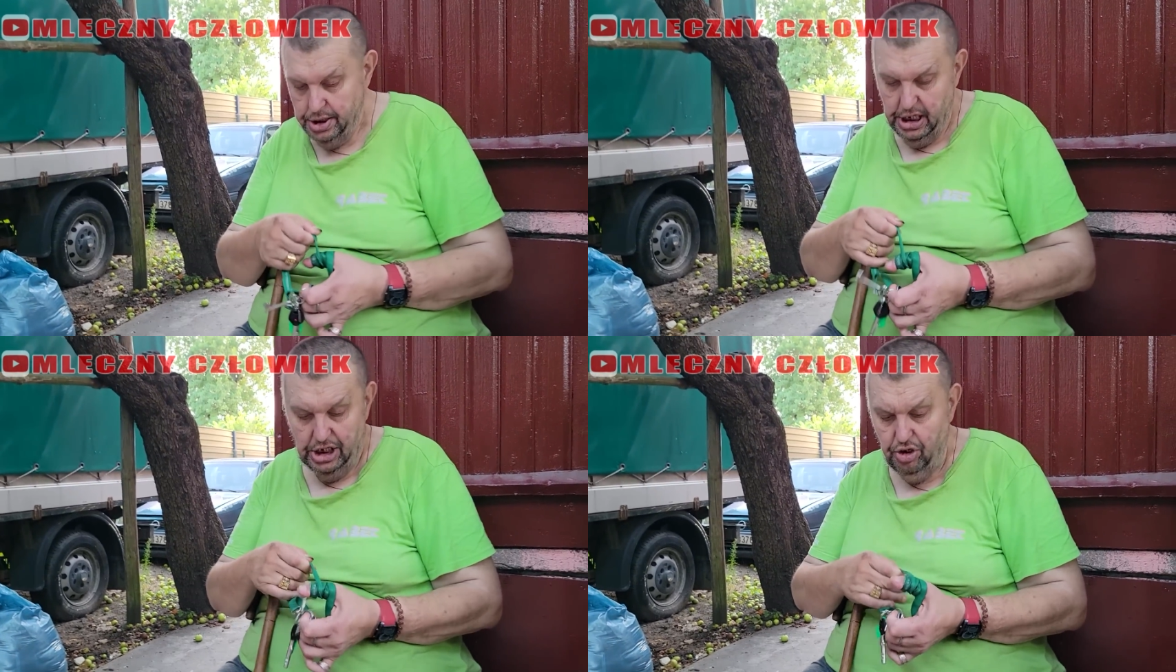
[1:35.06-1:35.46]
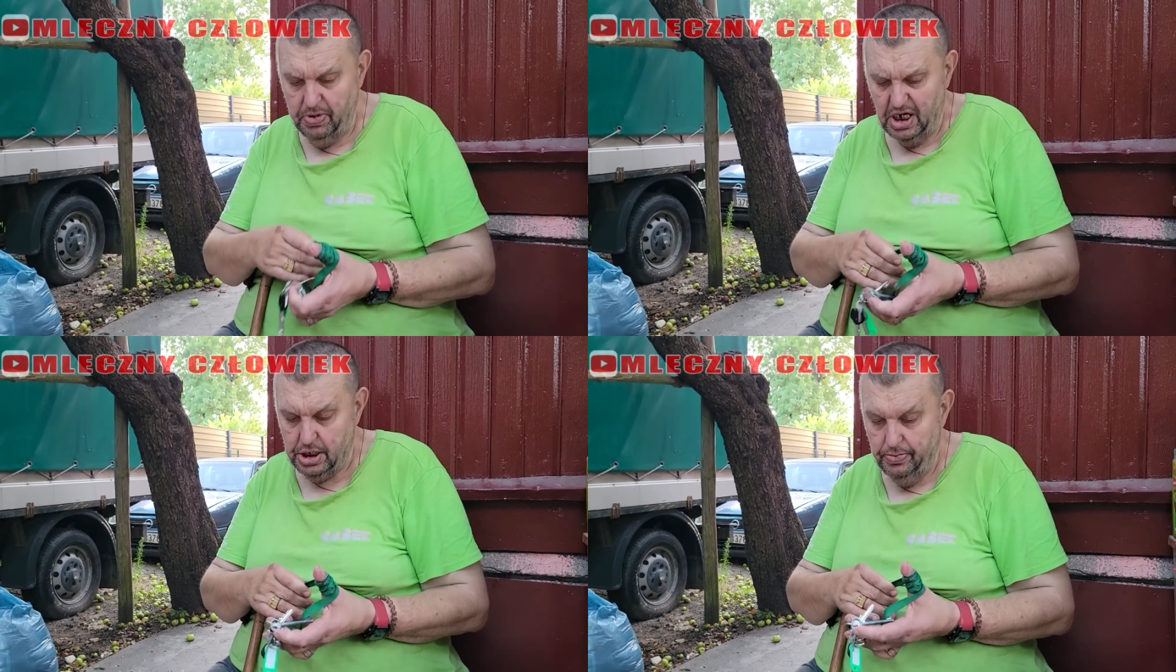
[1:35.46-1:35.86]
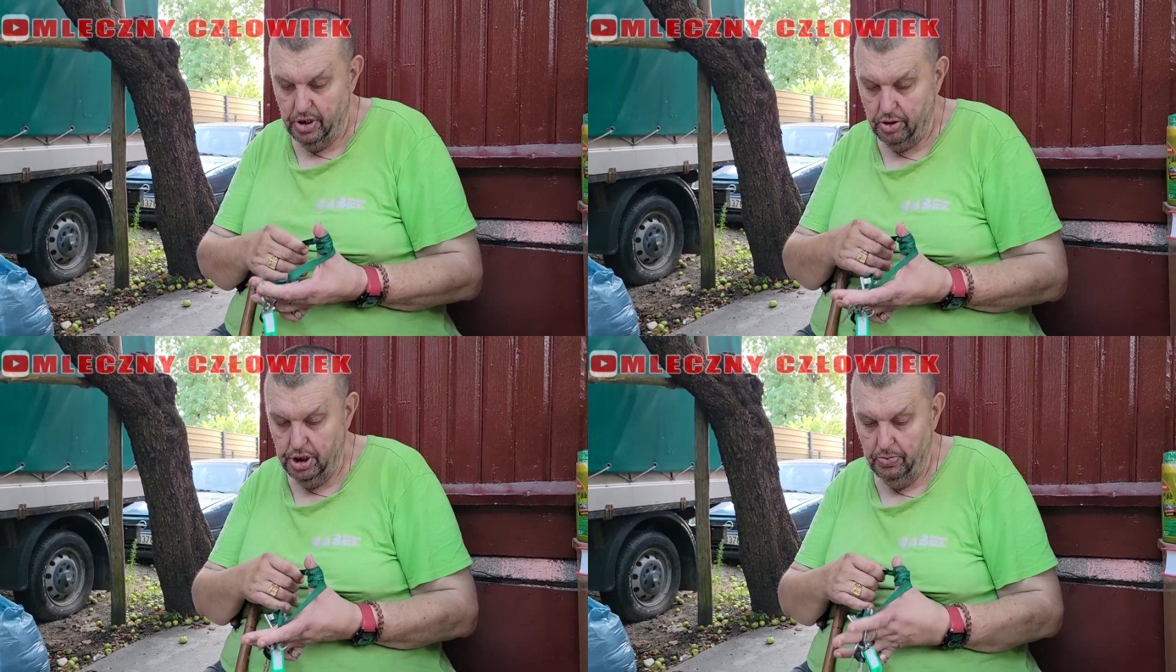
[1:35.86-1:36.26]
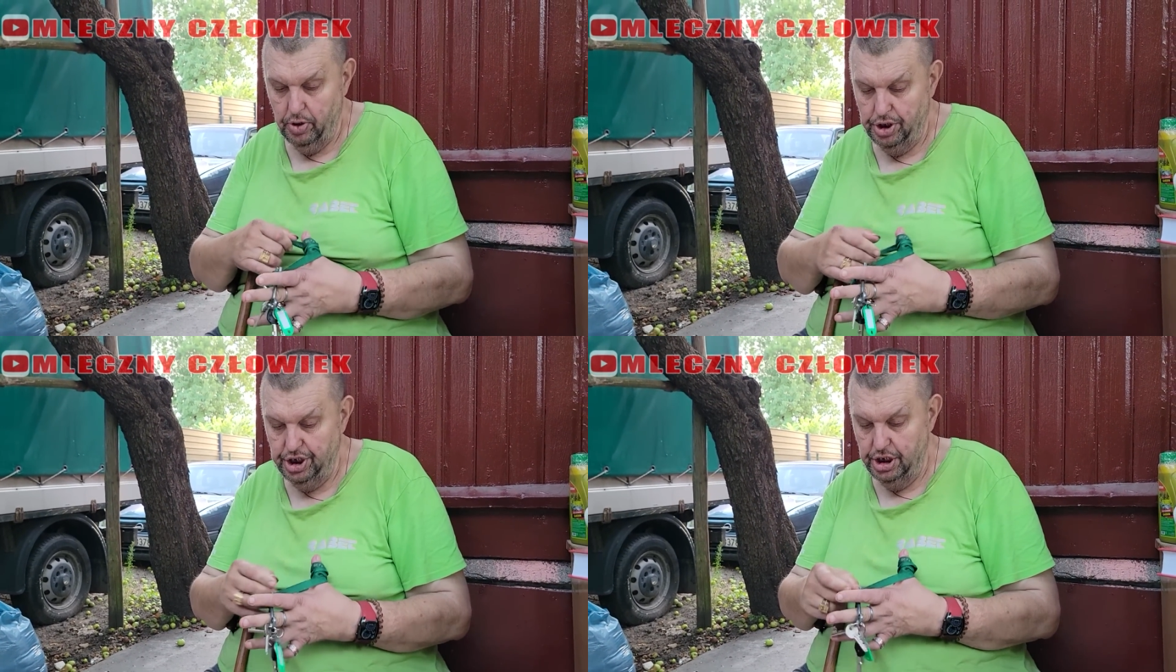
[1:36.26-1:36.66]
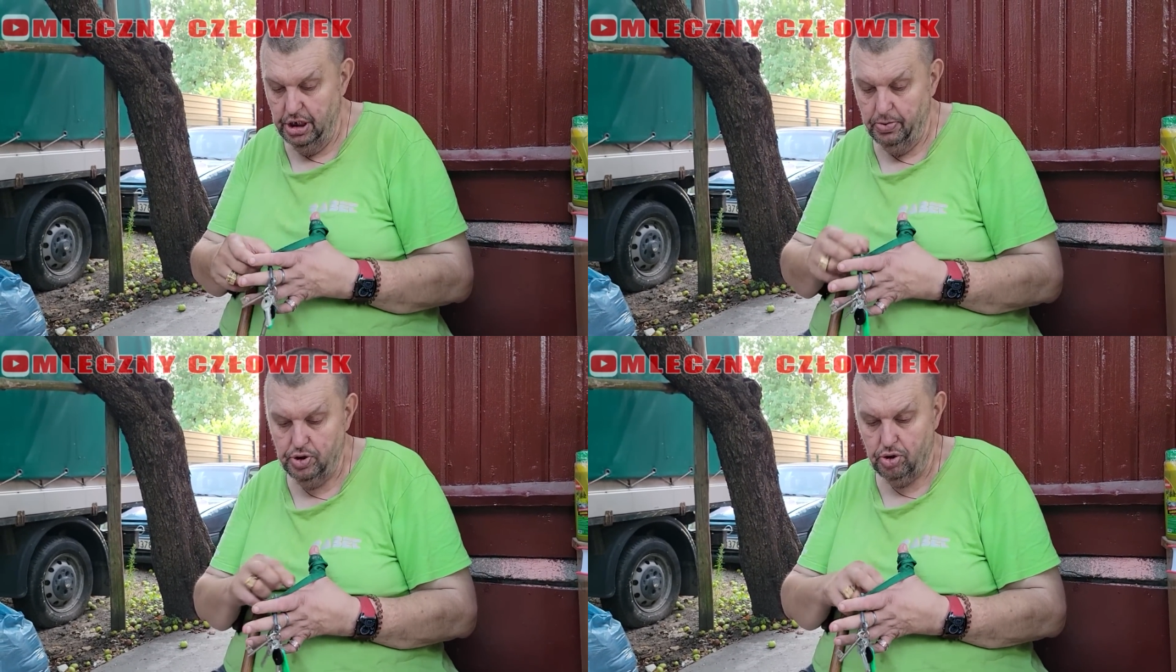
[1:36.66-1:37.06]
Ja nie obrażam jego, nie, No. nie, nie
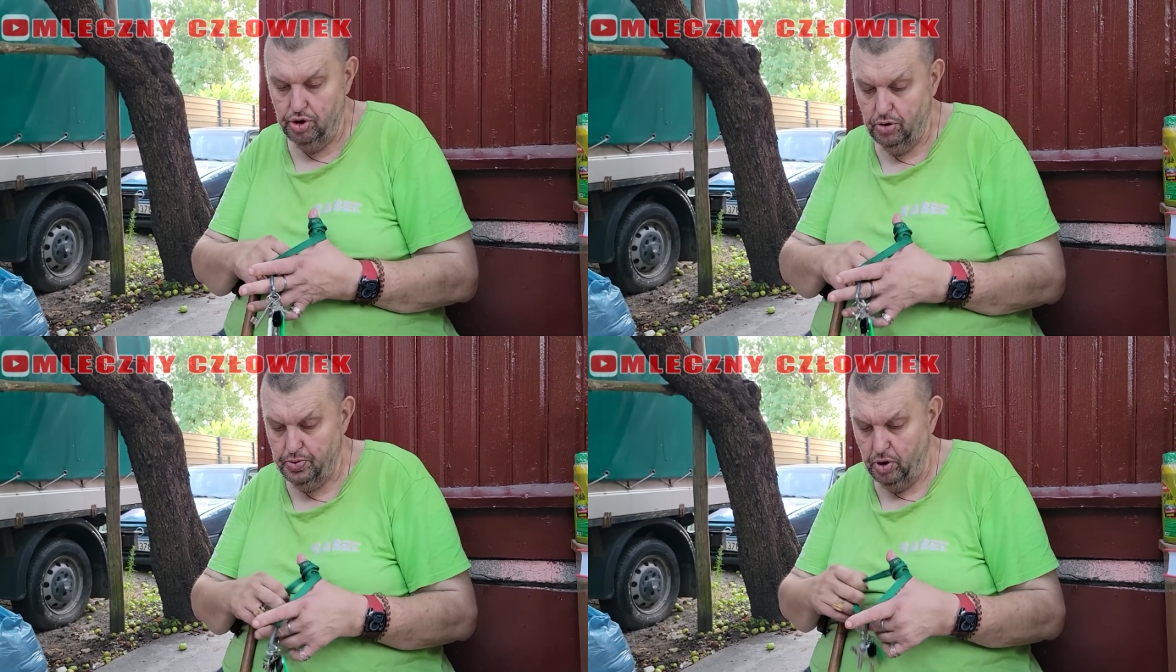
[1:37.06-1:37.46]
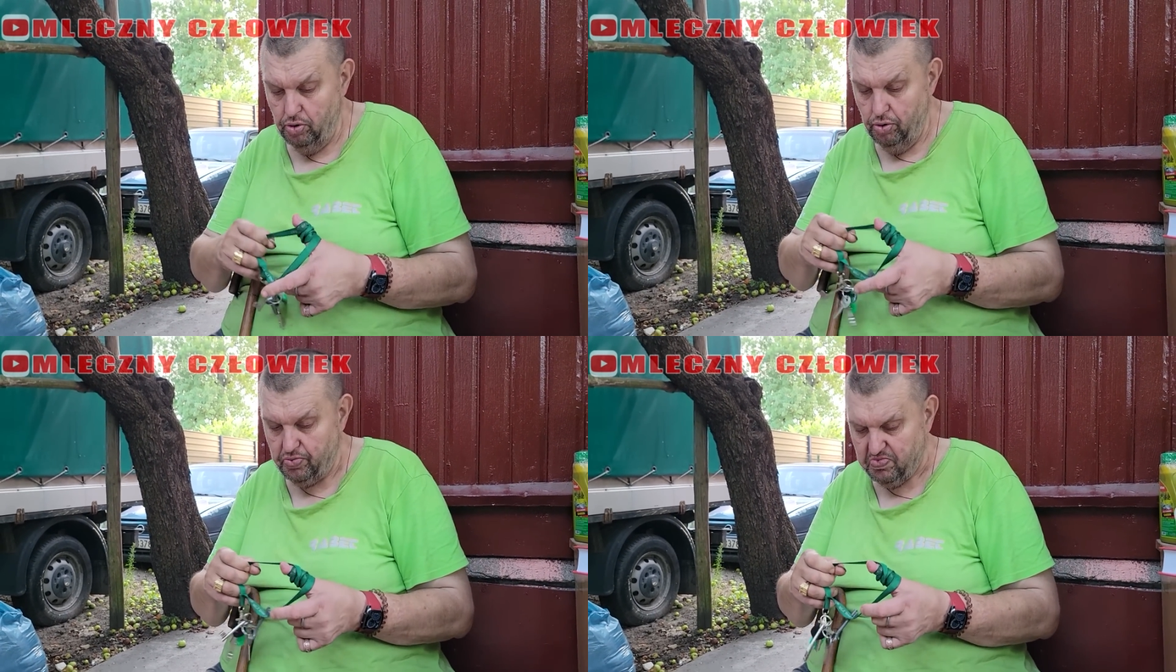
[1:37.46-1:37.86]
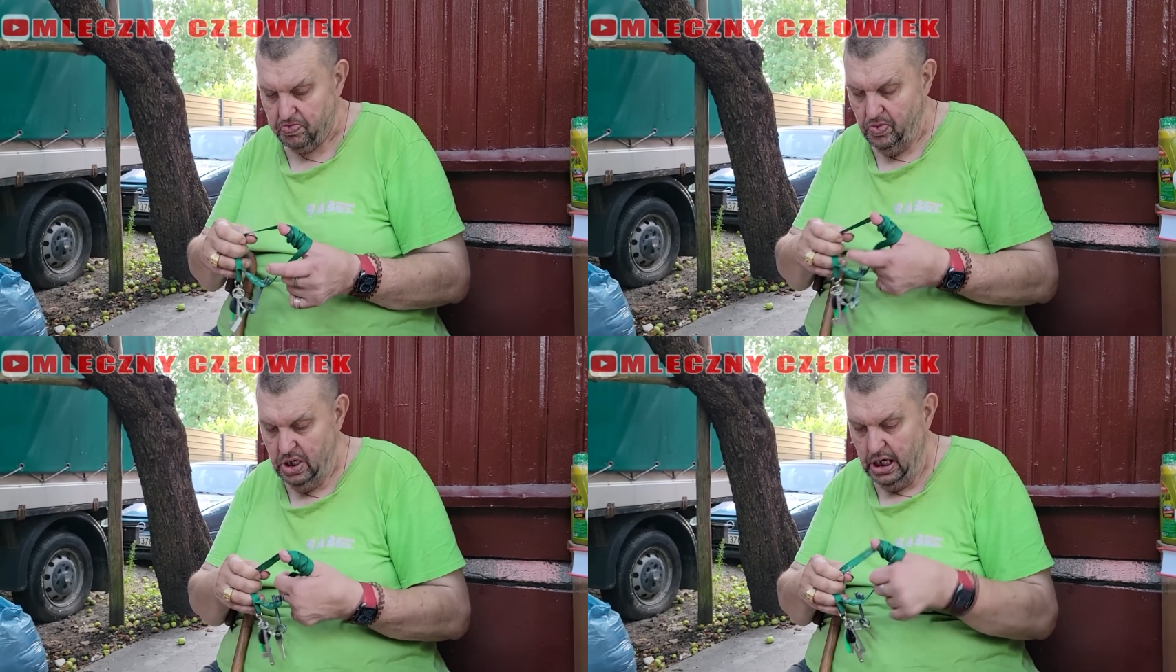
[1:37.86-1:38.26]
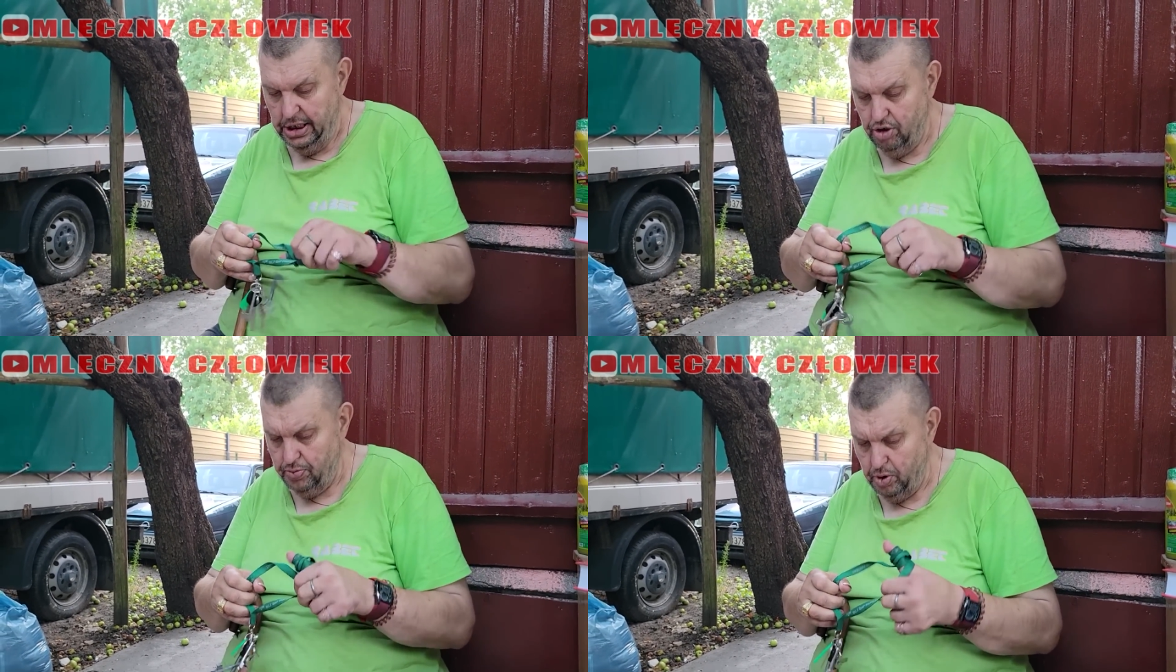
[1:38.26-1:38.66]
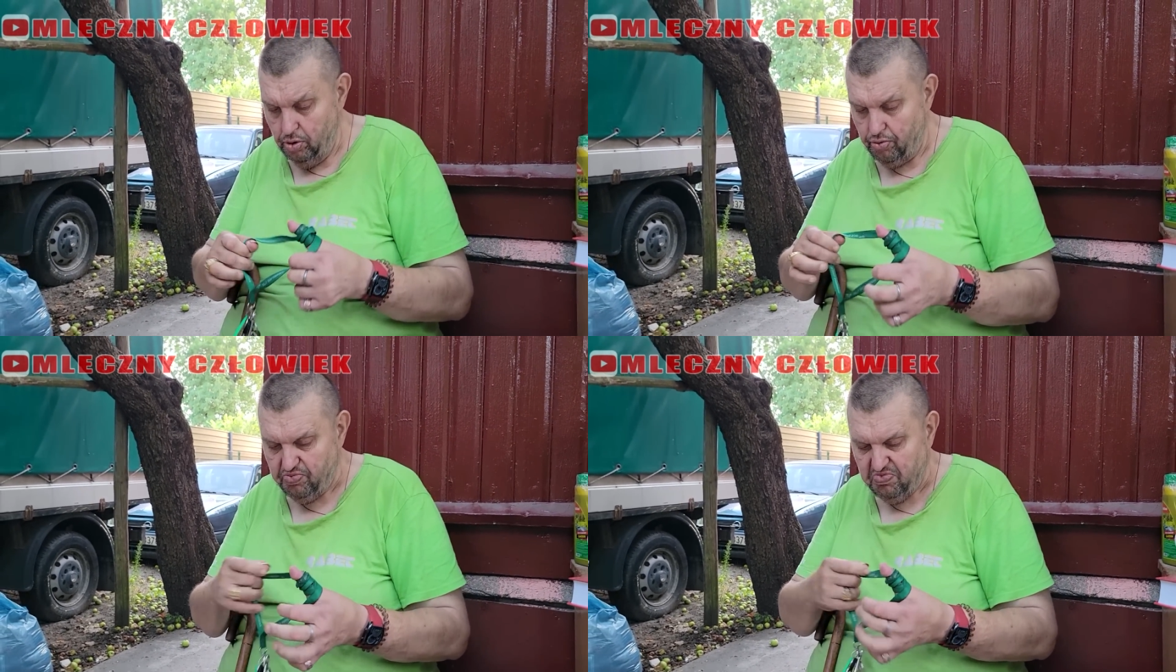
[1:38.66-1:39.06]
bądź chodź do przodu. No idź do przodu.